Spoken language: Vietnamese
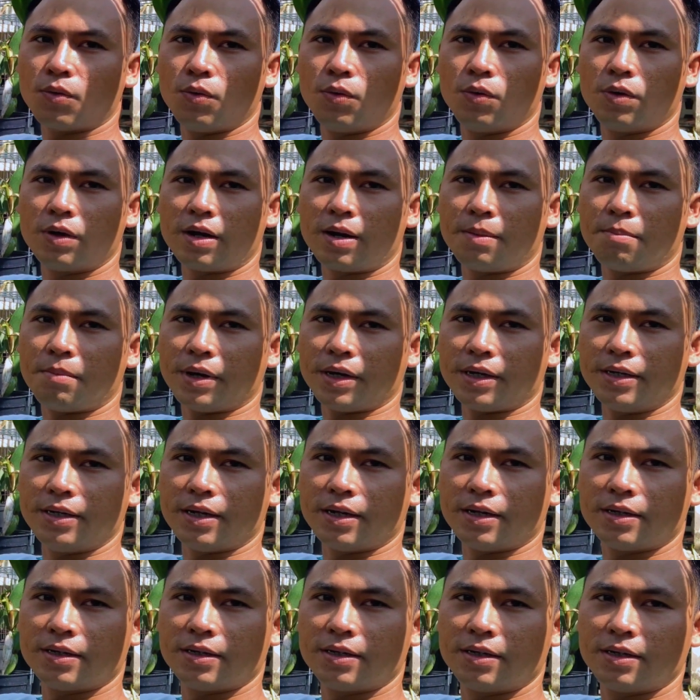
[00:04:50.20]
của Nam Mỹ
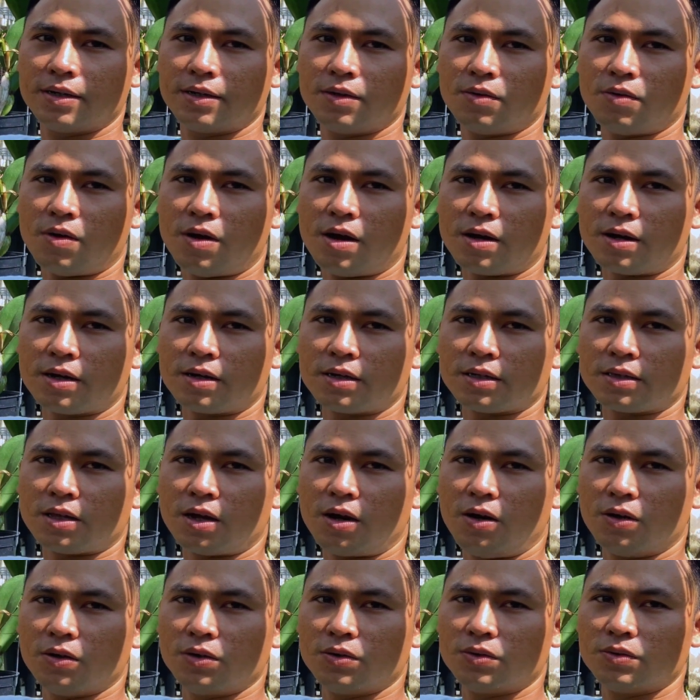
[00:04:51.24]
nè, hoa rất là
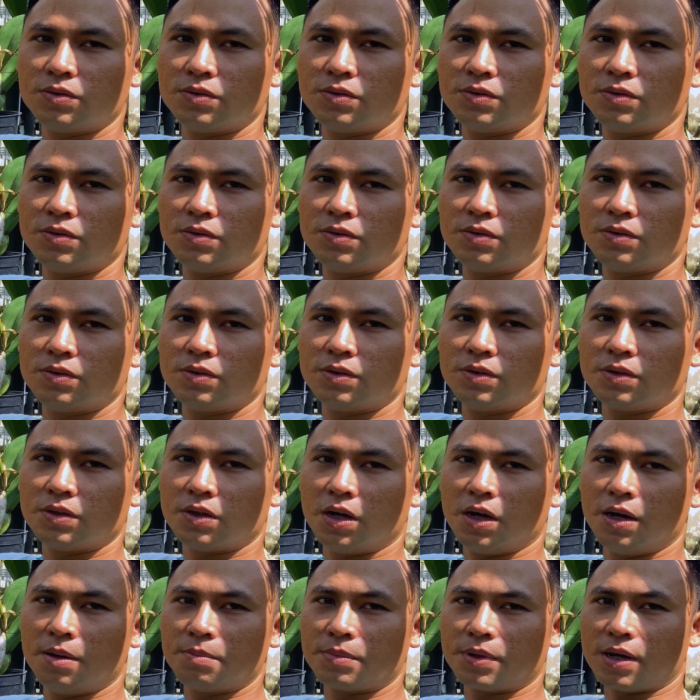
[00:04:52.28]
to luôn,
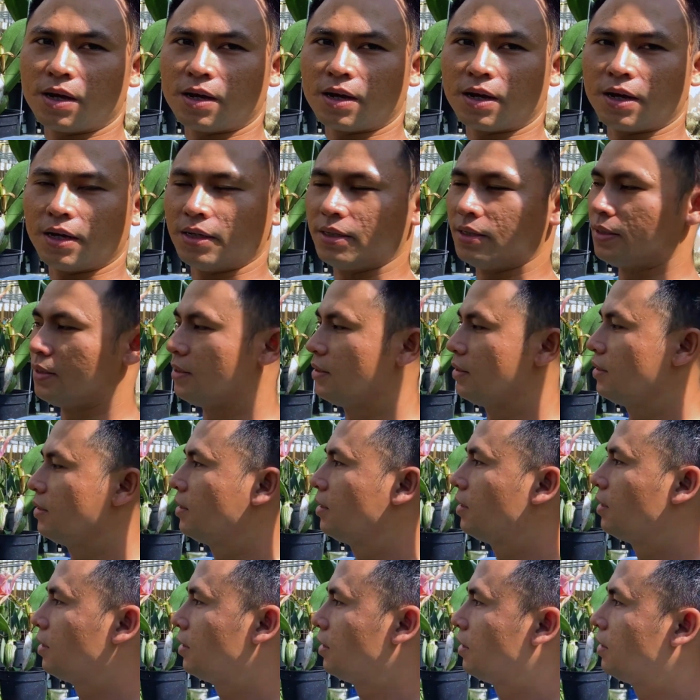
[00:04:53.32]
thơm cực kỳ.
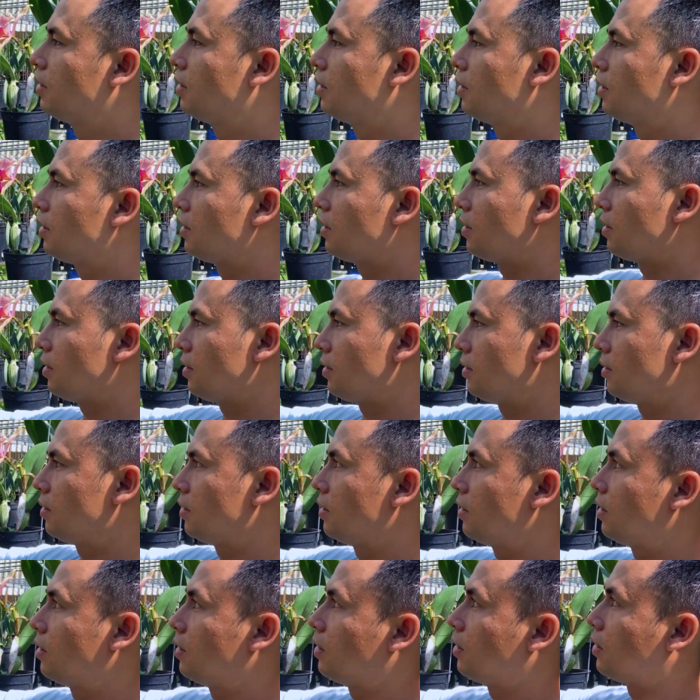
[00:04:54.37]
Đó.
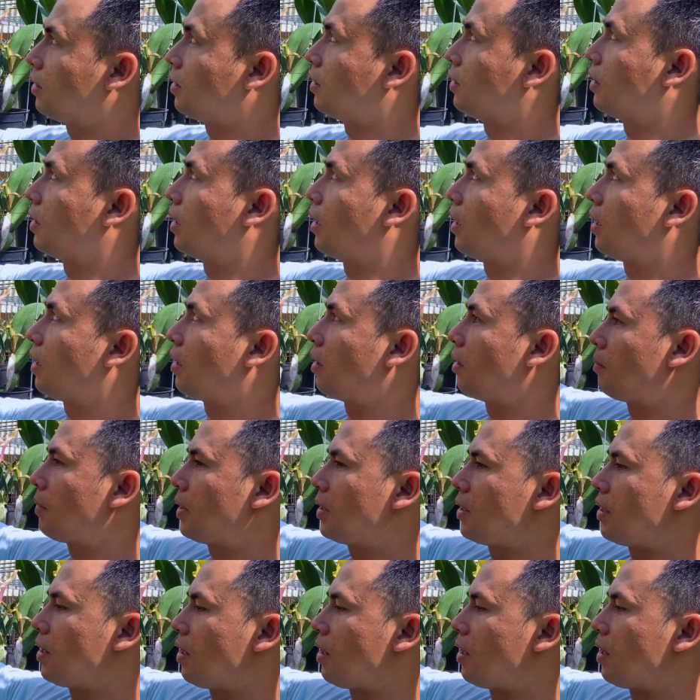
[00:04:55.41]
Thì bây